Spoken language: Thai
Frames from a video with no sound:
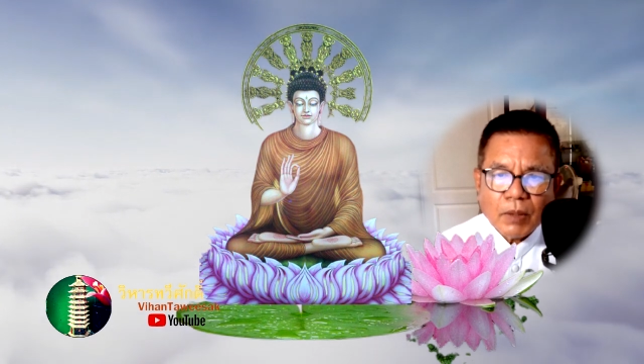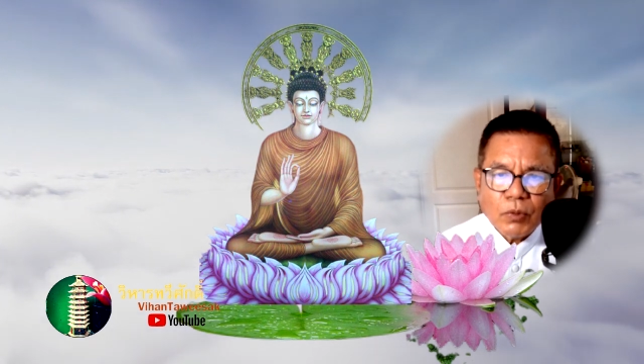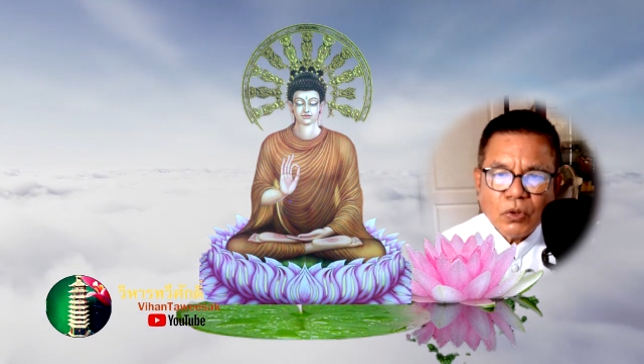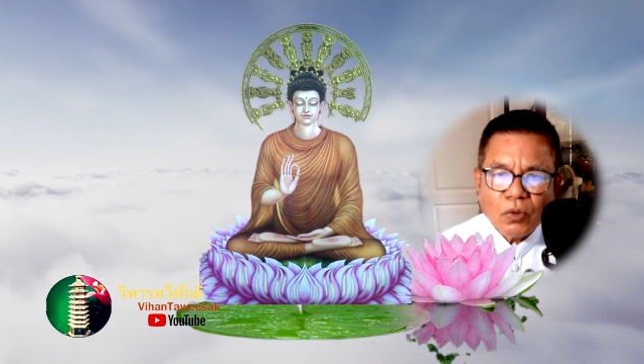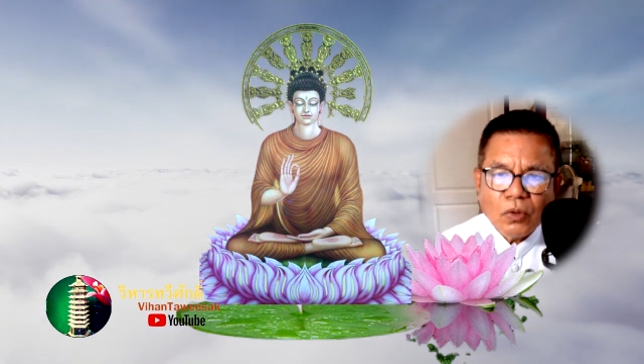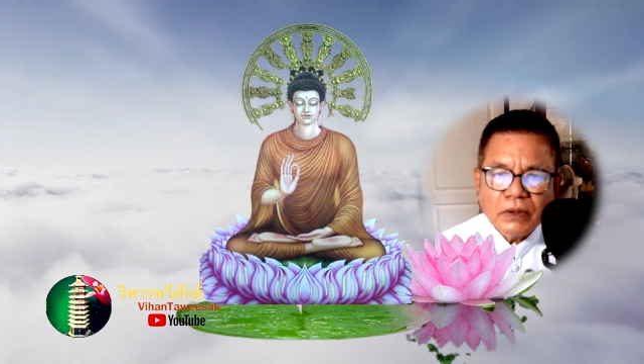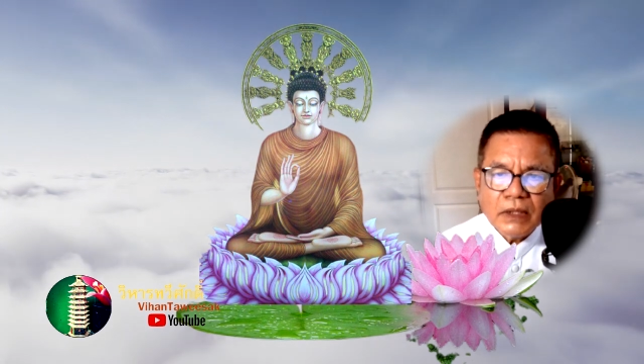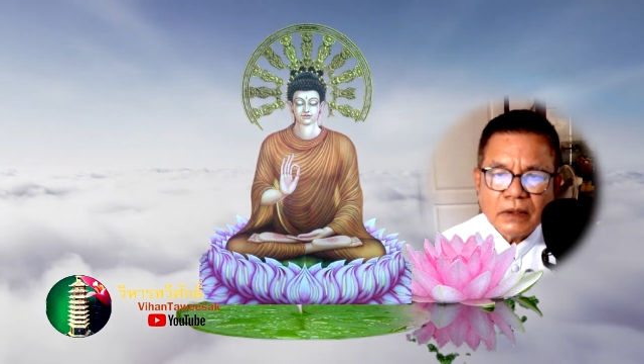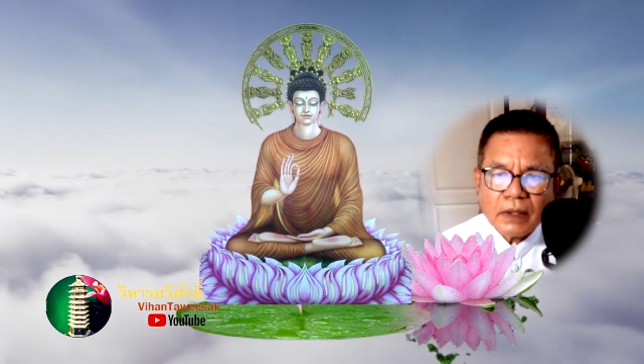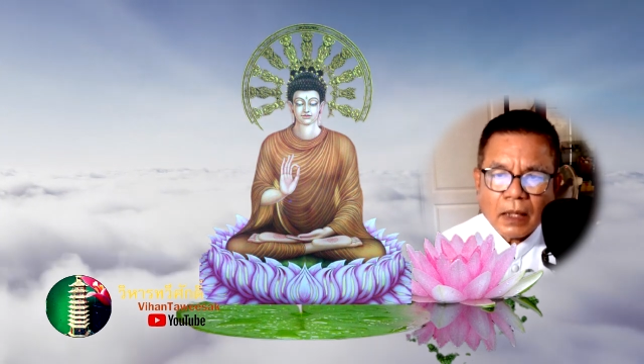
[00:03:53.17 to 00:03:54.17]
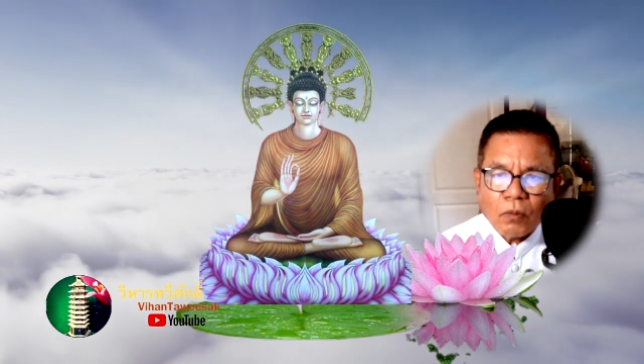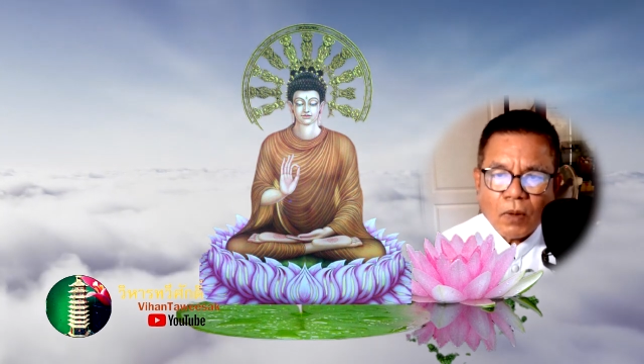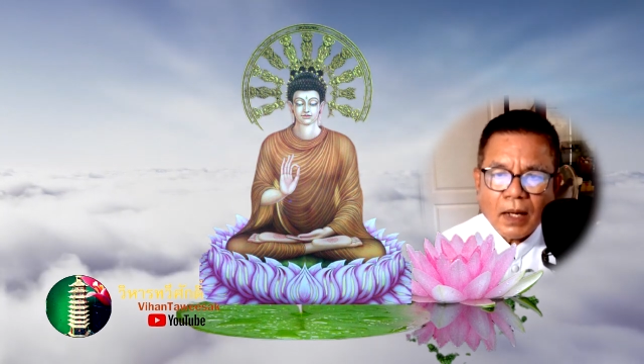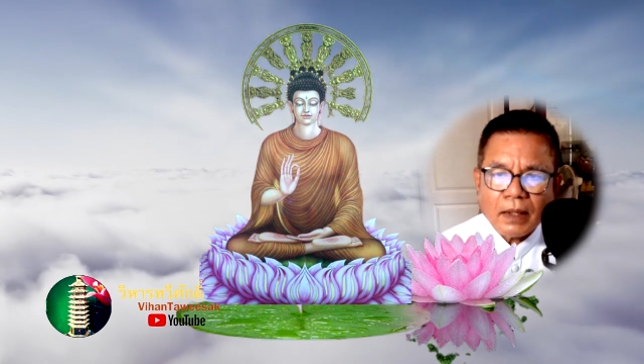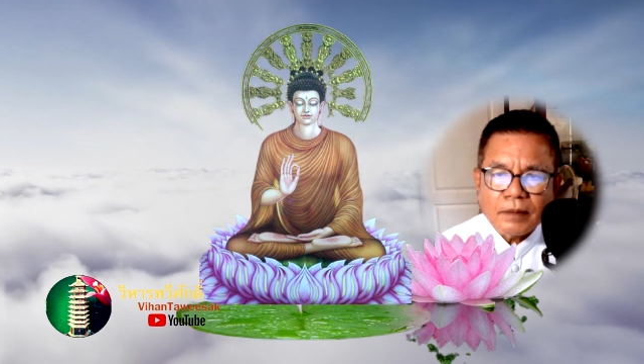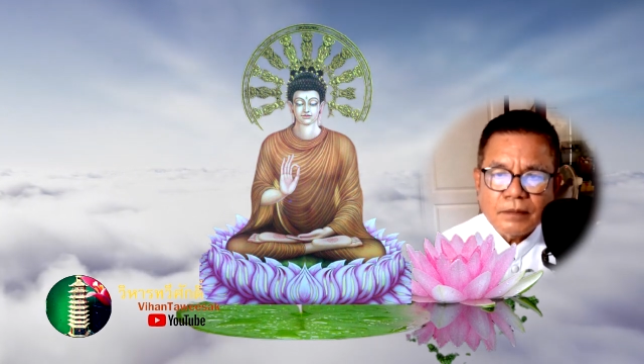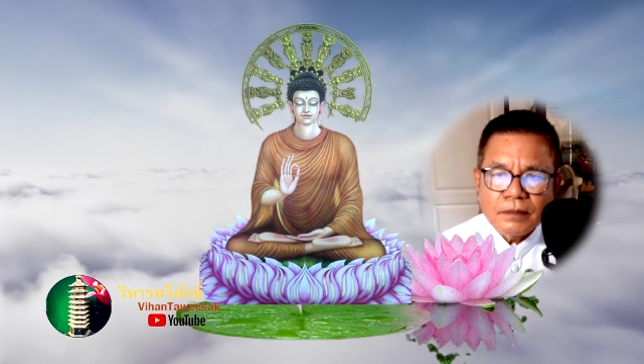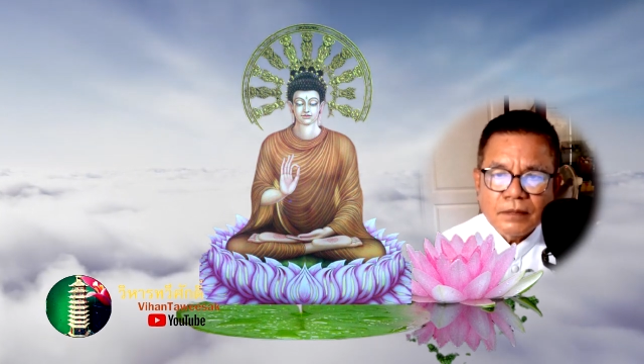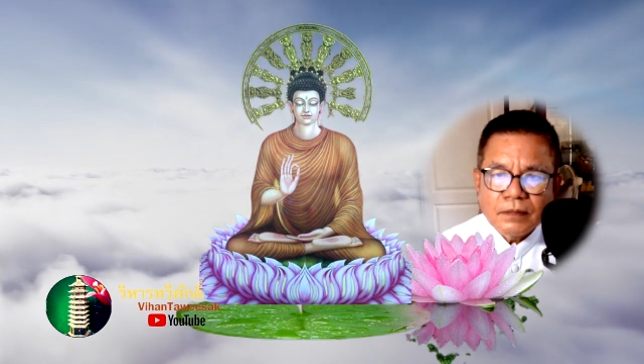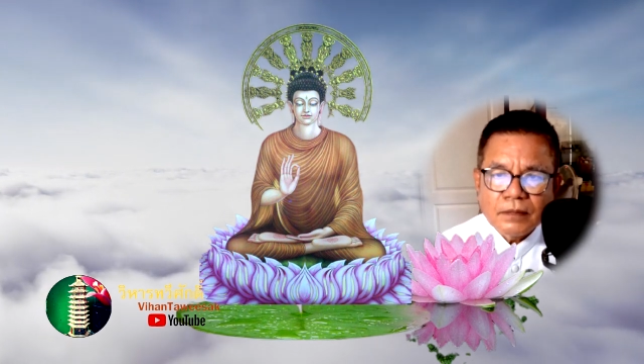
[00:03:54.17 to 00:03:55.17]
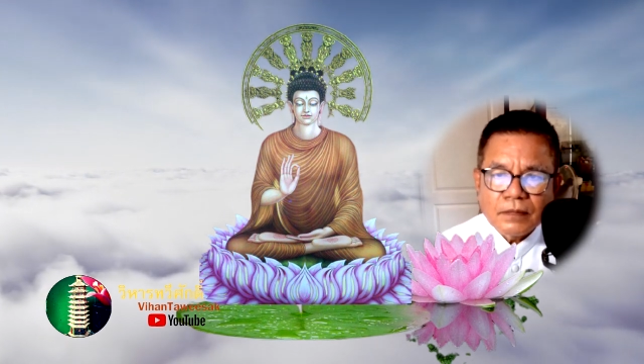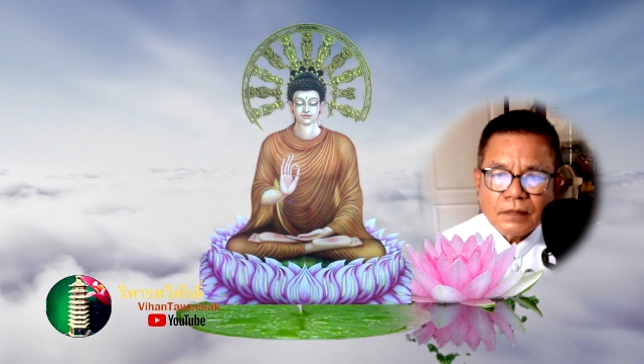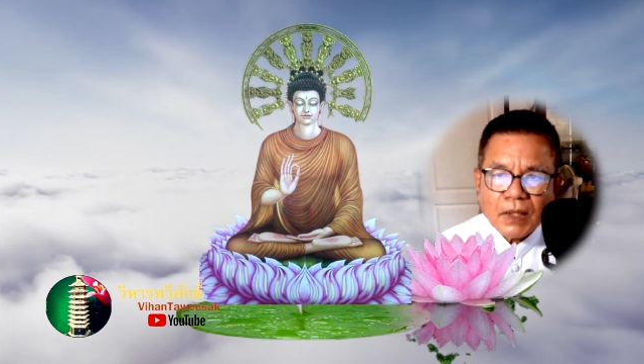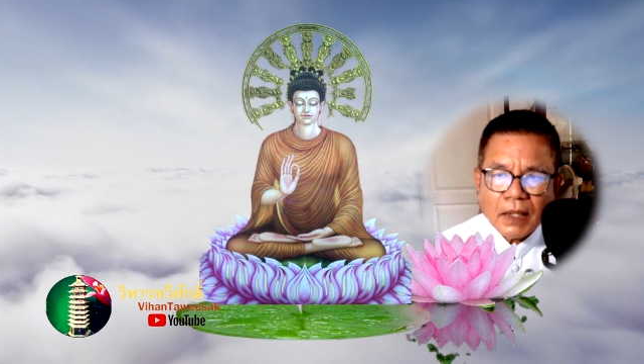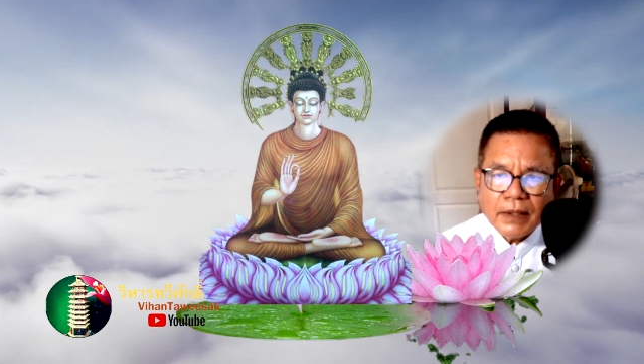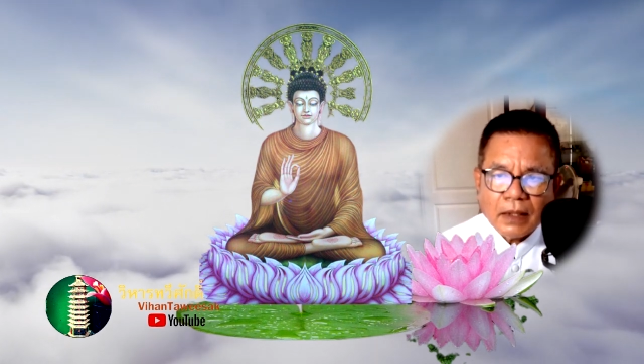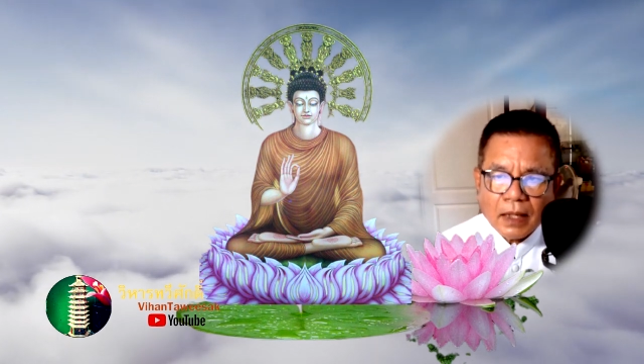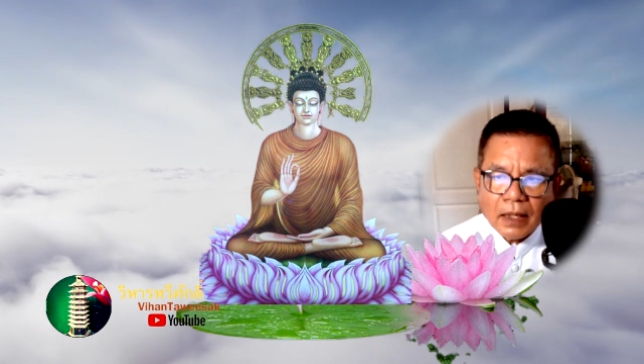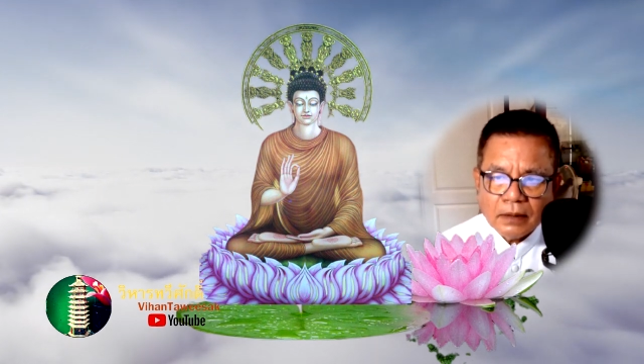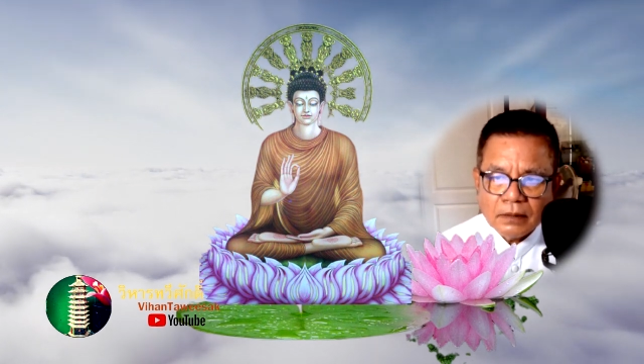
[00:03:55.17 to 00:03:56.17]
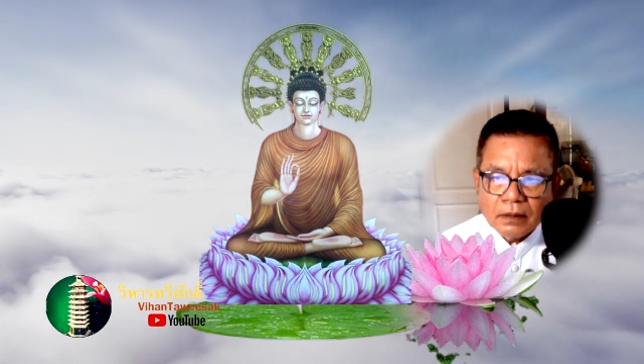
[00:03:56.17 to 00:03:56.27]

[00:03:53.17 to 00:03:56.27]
พระพุทธองค์จึงตรัสว่า ถ้าอย่างนั้น